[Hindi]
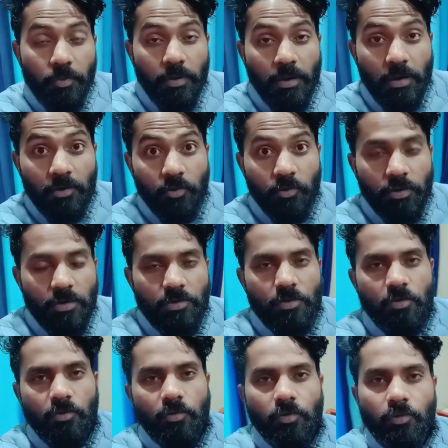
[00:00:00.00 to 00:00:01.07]
होप सारे दोस्त
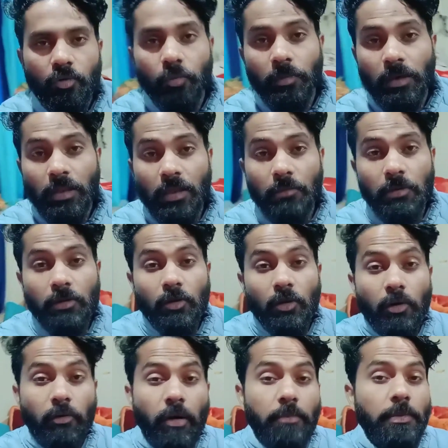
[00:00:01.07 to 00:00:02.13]
अच्छे होंगे दोस्तों मेरा नाम है
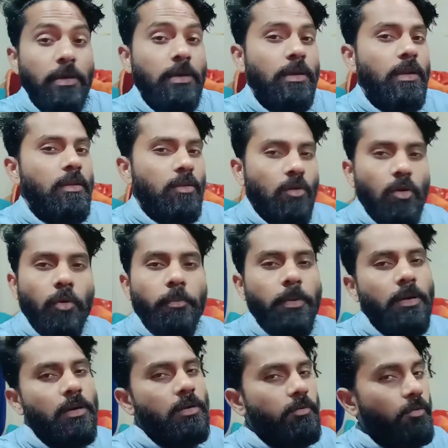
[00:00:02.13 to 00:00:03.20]
सौरभ आप देख रहे हैं सौरभ
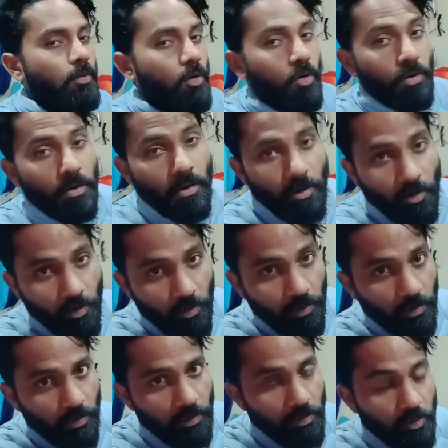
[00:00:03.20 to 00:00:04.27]
पंडित ब्लॉग
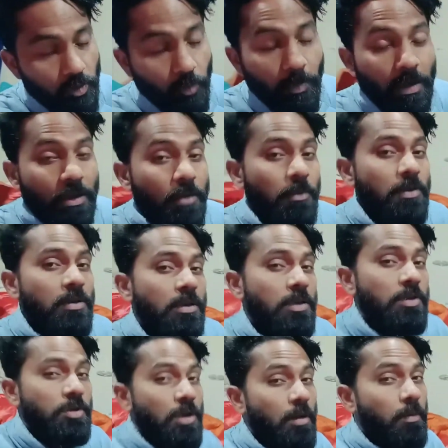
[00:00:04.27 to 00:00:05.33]
और सुबह के बज
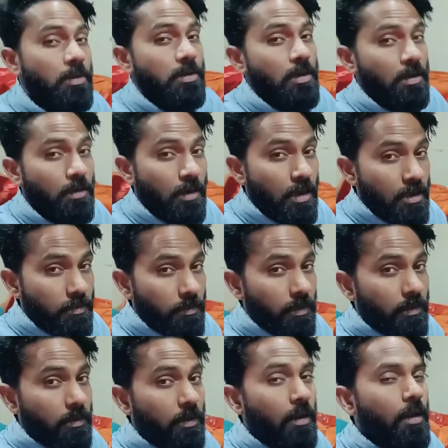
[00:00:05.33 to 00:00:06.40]
रहे हैं छः बज के अट्ठाईस
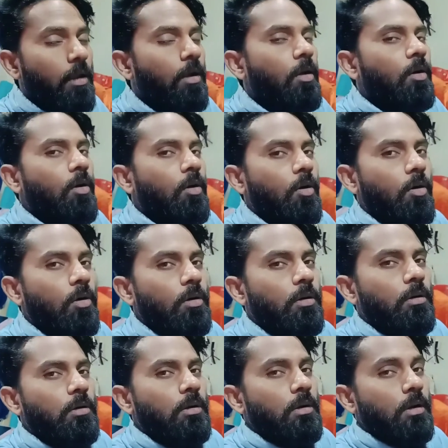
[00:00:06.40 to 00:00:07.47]
मिनट और
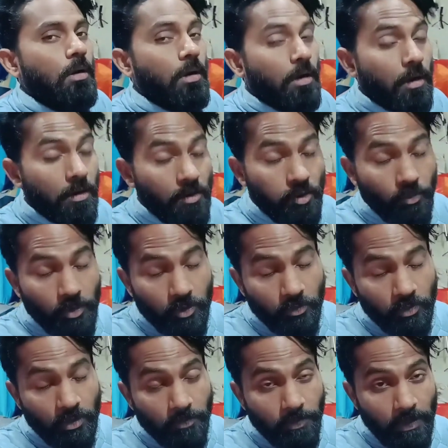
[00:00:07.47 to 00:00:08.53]
आज सुबह
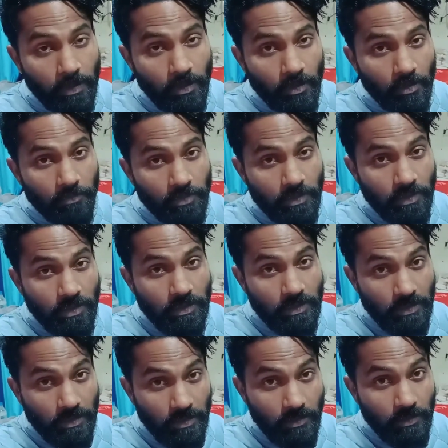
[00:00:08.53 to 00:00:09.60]
सुबह का पहला काम यह है
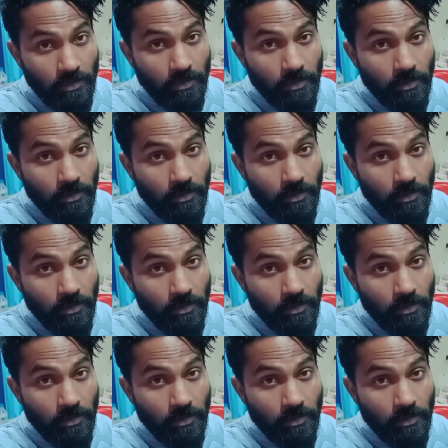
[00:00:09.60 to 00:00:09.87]
कि